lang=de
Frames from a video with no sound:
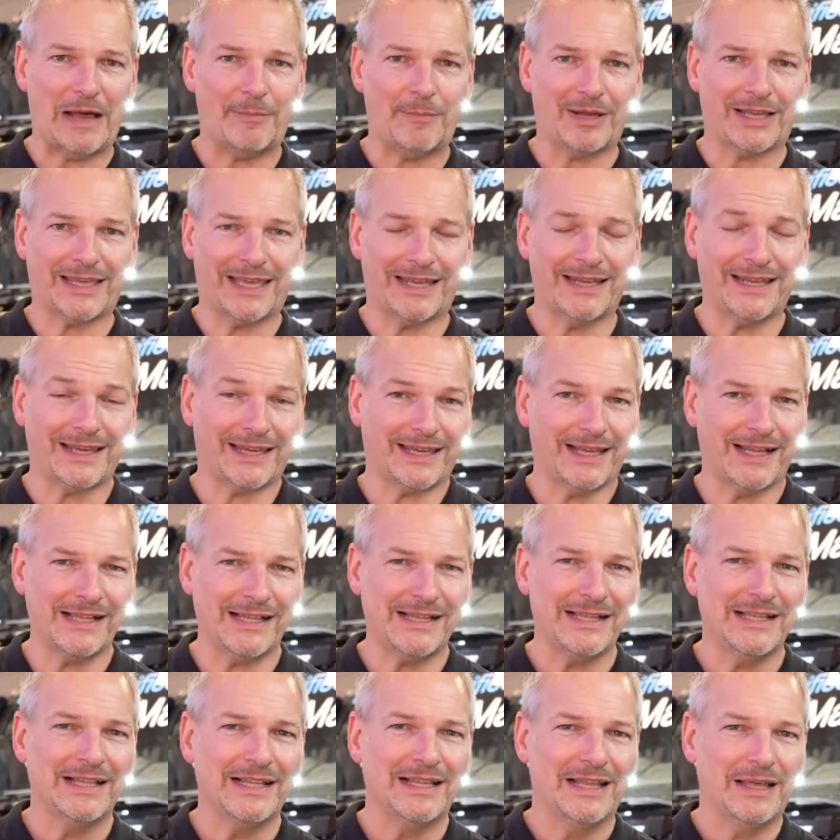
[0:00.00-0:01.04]
Aber
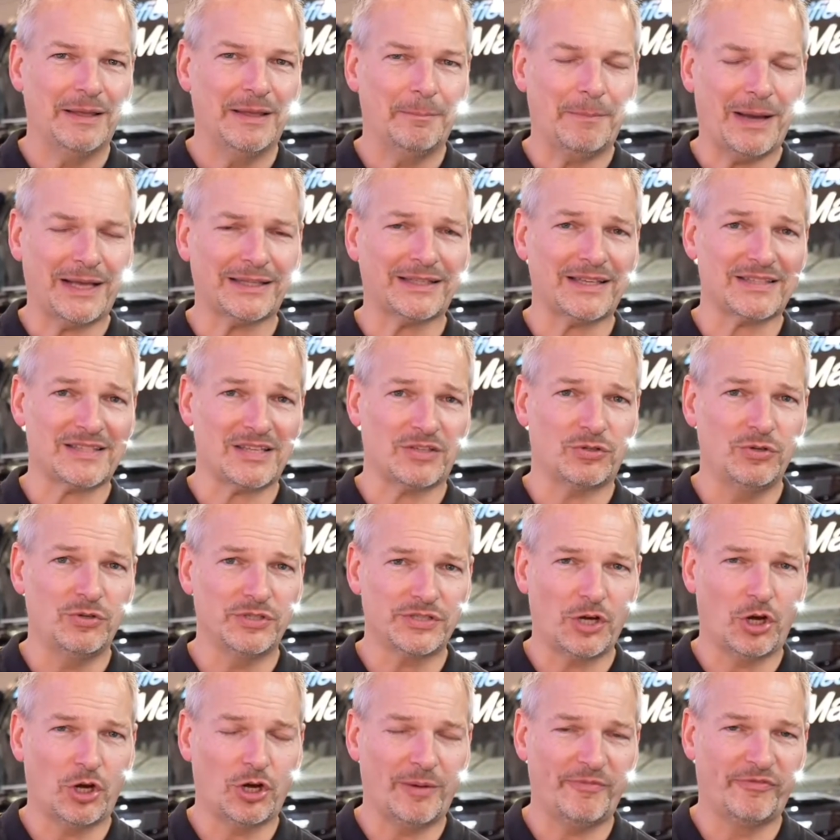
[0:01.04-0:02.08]
generell macht das
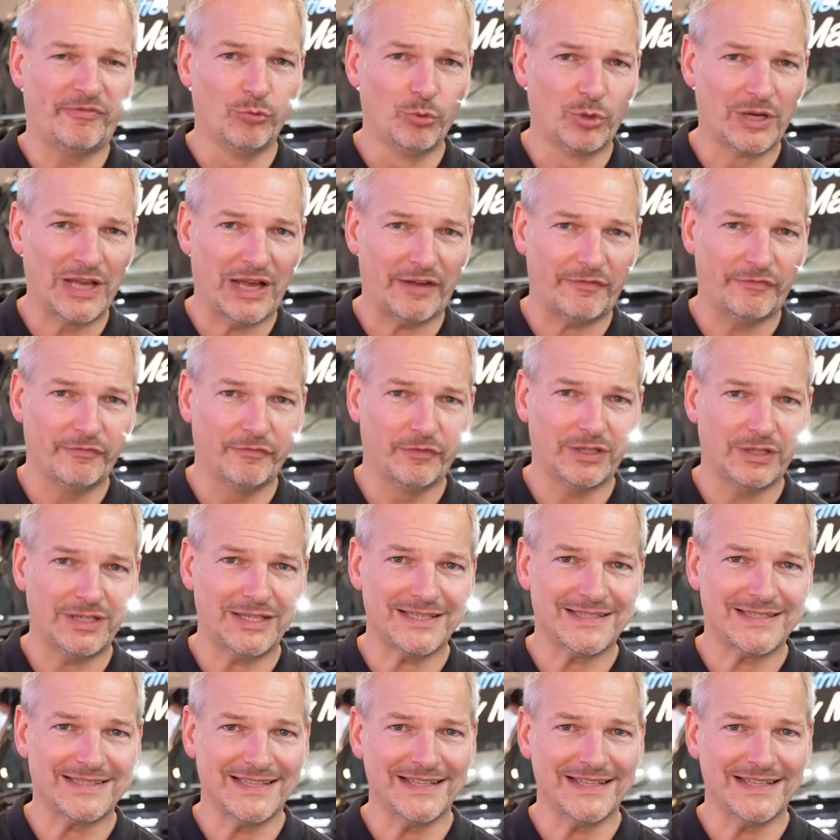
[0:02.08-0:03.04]
natürlich auch am Flughafen wirklich